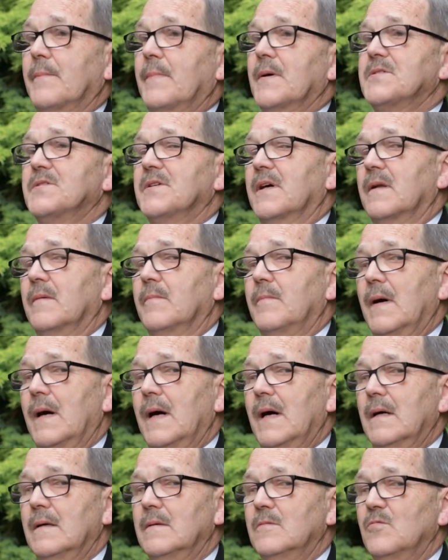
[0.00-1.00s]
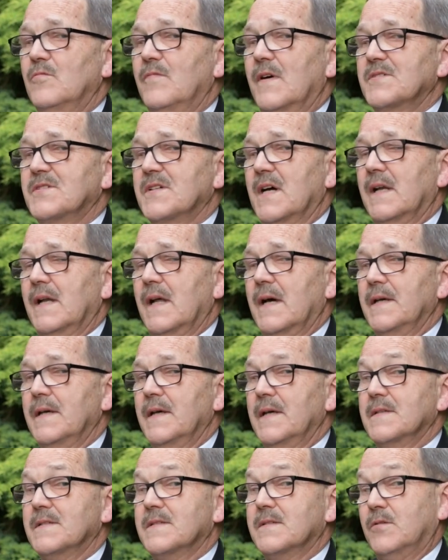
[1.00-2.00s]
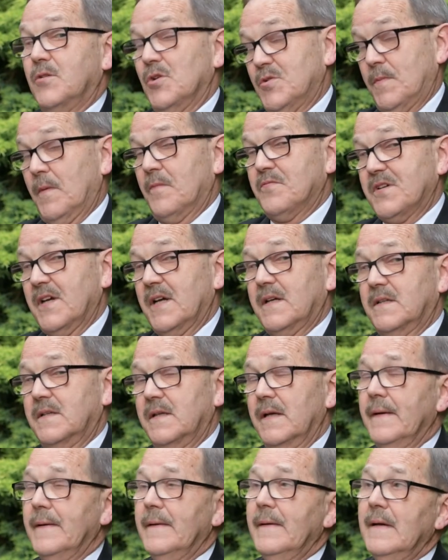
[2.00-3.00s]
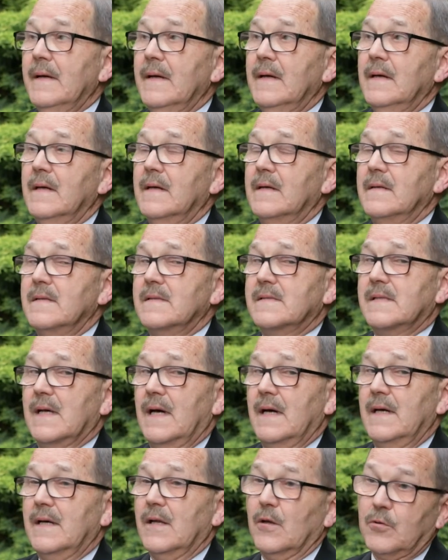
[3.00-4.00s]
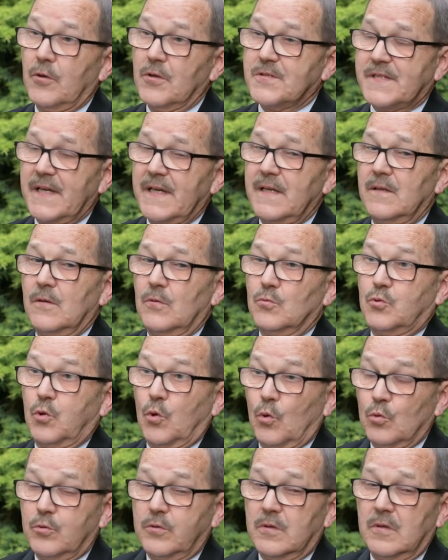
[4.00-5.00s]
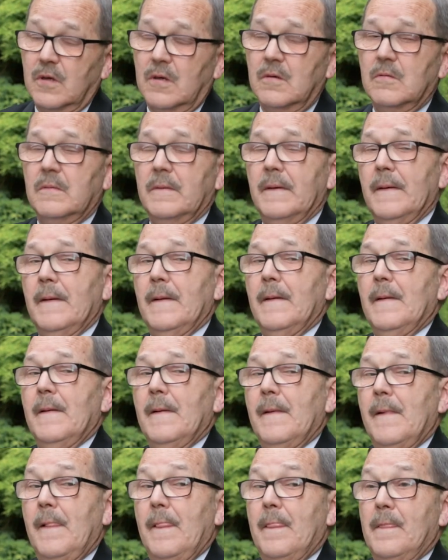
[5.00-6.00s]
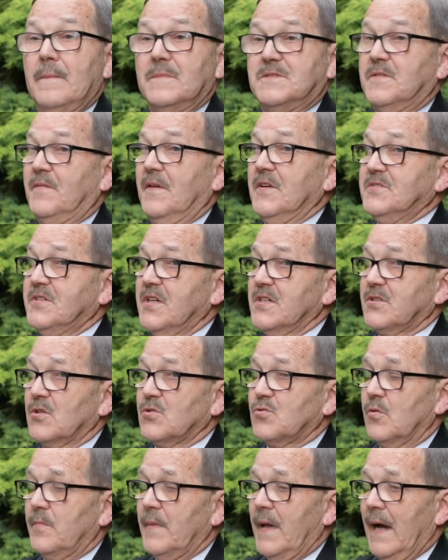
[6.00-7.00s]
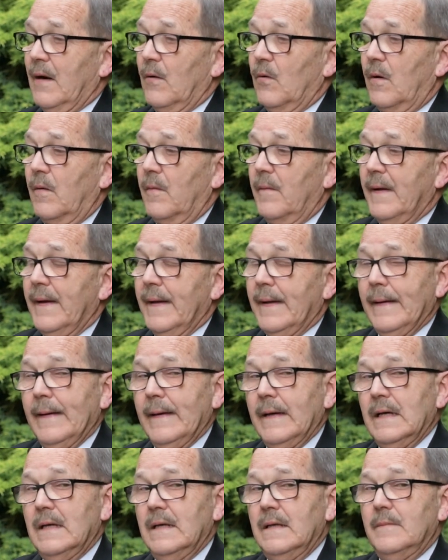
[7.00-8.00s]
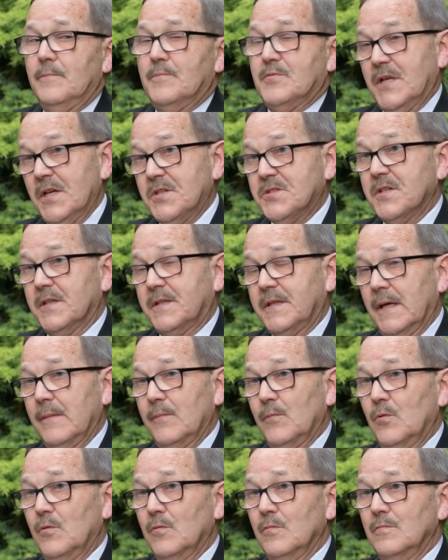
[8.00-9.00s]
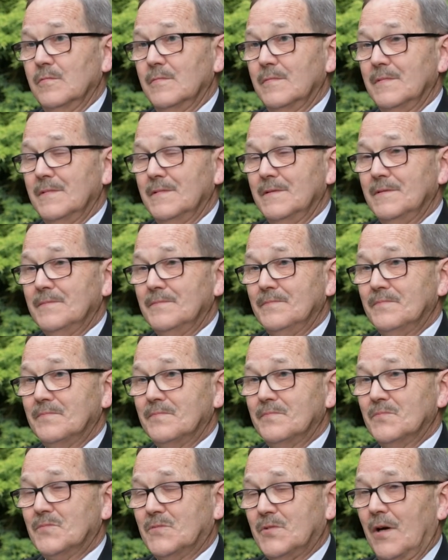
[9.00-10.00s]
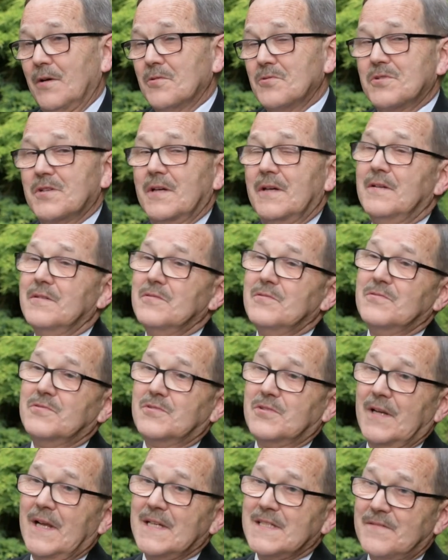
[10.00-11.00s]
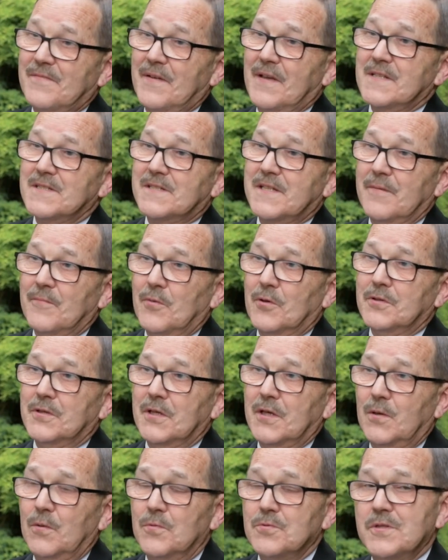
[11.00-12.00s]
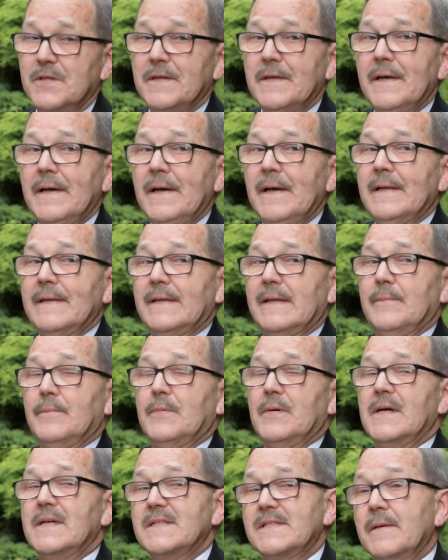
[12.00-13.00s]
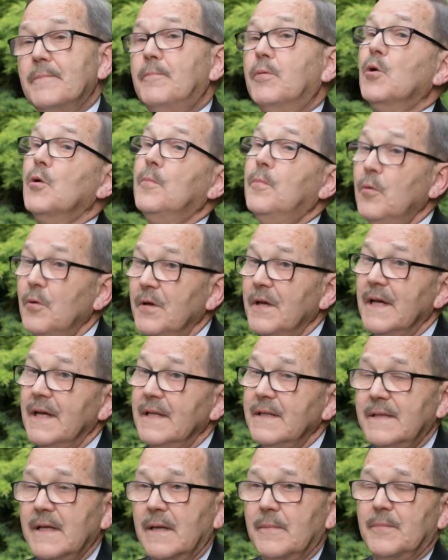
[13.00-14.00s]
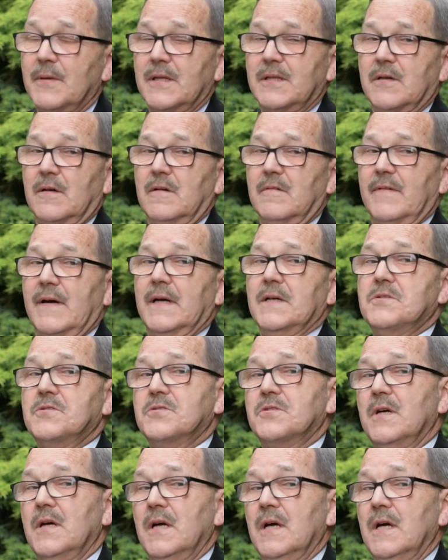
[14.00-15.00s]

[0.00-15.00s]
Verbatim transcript: Pasierba uważana jest dość powszechnie za erudycyjną, trudną, czy wręcz niezrozumiałą. E, przeczy temu mm, to, że coraz więcej młodych ludzi tę poezję próbuje interpretować,